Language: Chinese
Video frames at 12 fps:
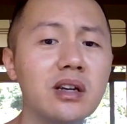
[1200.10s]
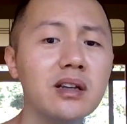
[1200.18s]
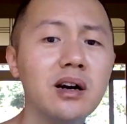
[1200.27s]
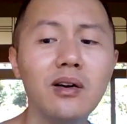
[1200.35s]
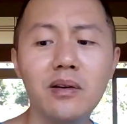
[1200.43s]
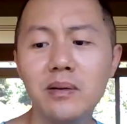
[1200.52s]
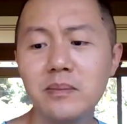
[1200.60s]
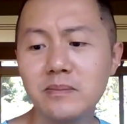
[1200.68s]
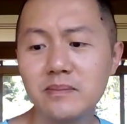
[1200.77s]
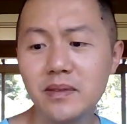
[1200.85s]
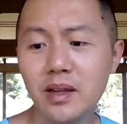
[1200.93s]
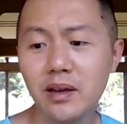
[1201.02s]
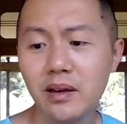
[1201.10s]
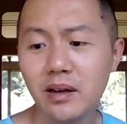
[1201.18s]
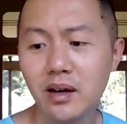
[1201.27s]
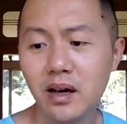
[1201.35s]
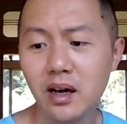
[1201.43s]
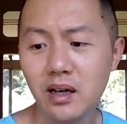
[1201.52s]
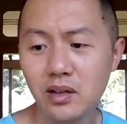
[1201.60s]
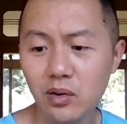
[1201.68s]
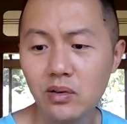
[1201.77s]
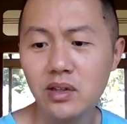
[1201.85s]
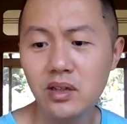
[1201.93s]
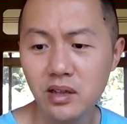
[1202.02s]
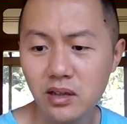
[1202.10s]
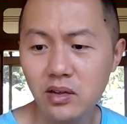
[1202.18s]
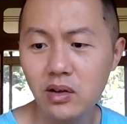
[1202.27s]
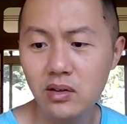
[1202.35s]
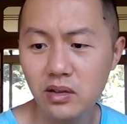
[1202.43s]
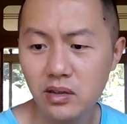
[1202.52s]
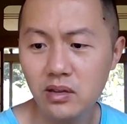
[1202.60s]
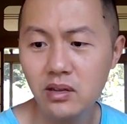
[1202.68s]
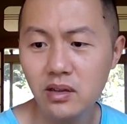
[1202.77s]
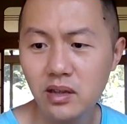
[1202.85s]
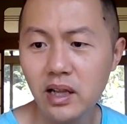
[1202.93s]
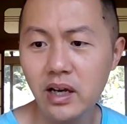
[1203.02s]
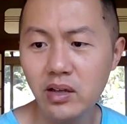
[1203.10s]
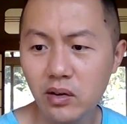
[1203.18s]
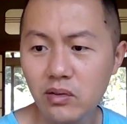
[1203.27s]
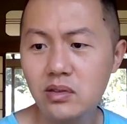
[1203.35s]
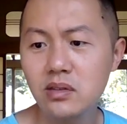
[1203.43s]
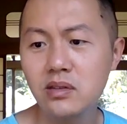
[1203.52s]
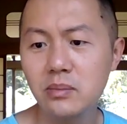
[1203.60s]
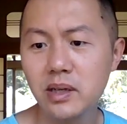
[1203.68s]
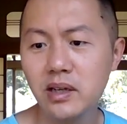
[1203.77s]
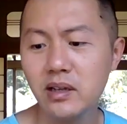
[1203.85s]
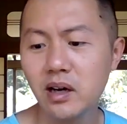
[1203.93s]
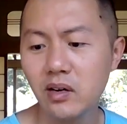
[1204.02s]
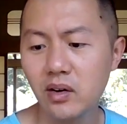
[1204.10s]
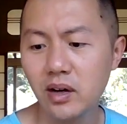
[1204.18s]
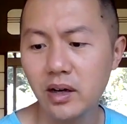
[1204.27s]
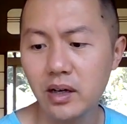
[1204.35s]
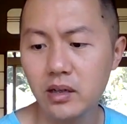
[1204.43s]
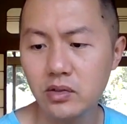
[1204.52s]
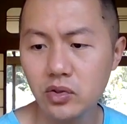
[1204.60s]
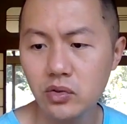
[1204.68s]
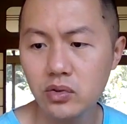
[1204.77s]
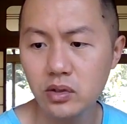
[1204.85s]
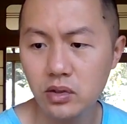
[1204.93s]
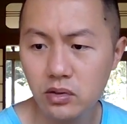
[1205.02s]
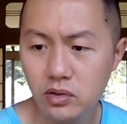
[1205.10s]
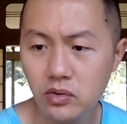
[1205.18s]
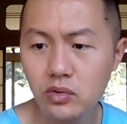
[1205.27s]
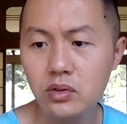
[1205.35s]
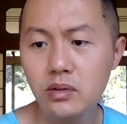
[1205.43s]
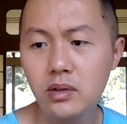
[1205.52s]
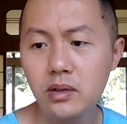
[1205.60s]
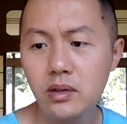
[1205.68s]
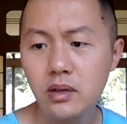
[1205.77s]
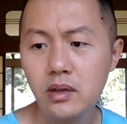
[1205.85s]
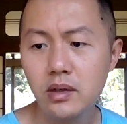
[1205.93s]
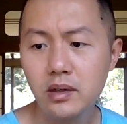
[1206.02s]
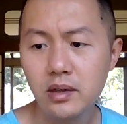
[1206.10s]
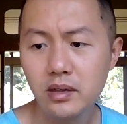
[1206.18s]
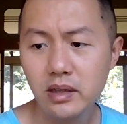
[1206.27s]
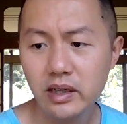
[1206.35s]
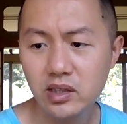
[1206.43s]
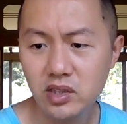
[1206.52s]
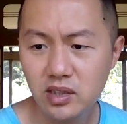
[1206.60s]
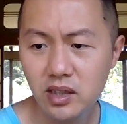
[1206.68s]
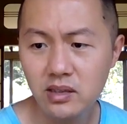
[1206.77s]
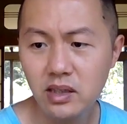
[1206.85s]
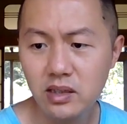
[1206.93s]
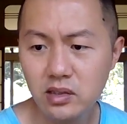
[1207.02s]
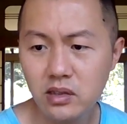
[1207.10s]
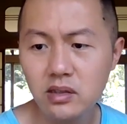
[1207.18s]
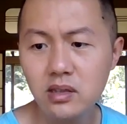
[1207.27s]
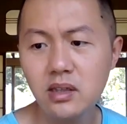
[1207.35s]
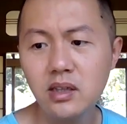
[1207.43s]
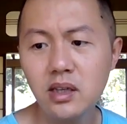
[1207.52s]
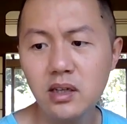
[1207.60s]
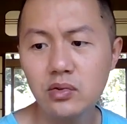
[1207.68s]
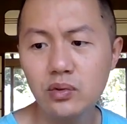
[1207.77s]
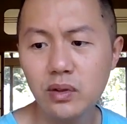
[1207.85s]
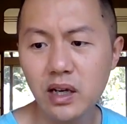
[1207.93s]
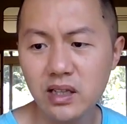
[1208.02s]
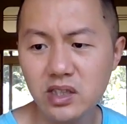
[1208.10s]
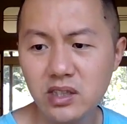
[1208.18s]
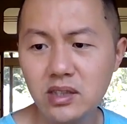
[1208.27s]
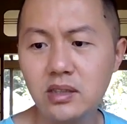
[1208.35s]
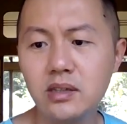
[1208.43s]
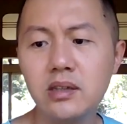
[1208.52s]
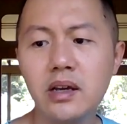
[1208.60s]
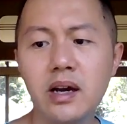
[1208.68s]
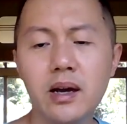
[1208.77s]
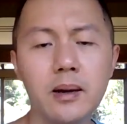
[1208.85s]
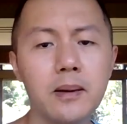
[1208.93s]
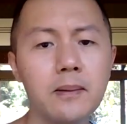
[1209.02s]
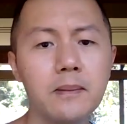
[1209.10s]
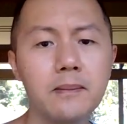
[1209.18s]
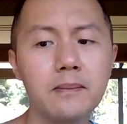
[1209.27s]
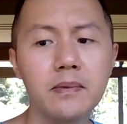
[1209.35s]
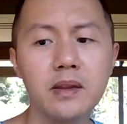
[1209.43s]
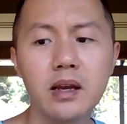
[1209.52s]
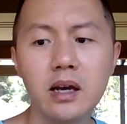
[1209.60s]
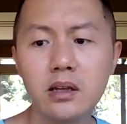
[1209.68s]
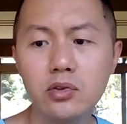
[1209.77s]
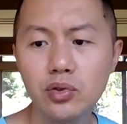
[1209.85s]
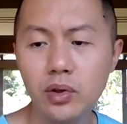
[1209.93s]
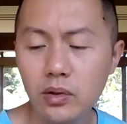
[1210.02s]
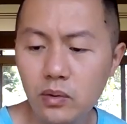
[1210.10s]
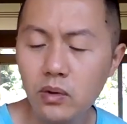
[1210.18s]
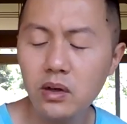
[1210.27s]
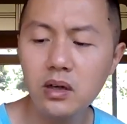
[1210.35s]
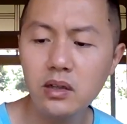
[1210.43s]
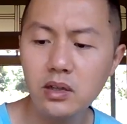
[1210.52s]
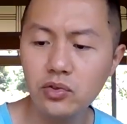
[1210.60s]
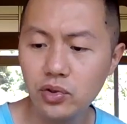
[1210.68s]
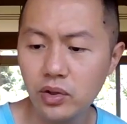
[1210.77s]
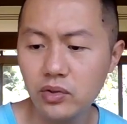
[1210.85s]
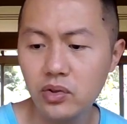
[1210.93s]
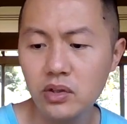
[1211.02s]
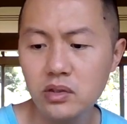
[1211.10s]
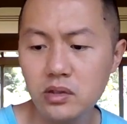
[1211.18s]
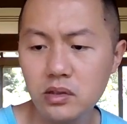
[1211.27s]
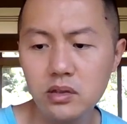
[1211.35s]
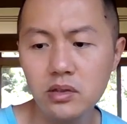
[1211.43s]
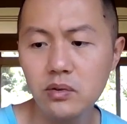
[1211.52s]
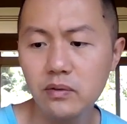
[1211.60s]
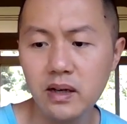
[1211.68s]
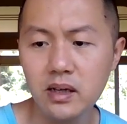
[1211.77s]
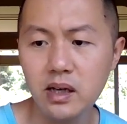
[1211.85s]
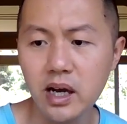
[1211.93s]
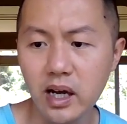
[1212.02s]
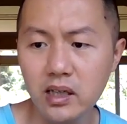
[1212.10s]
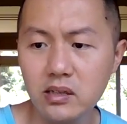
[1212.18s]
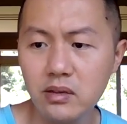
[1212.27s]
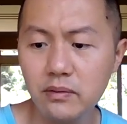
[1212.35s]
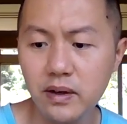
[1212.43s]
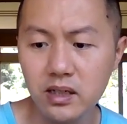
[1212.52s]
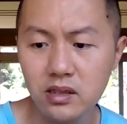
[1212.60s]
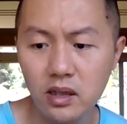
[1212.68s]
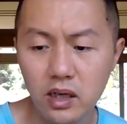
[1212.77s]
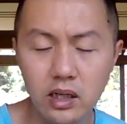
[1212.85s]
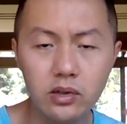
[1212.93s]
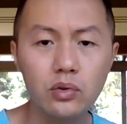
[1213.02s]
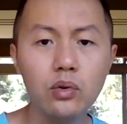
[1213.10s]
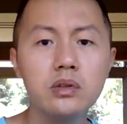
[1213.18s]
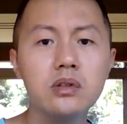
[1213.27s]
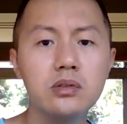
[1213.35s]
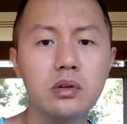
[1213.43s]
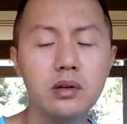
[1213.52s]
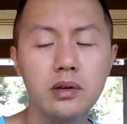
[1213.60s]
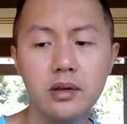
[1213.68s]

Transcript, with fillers: 一套，啊，又一又一来又是这么一套啊！就是就是，但现在这些业主他急呀！你看，在全国各地确确实实就发还是发生很多这种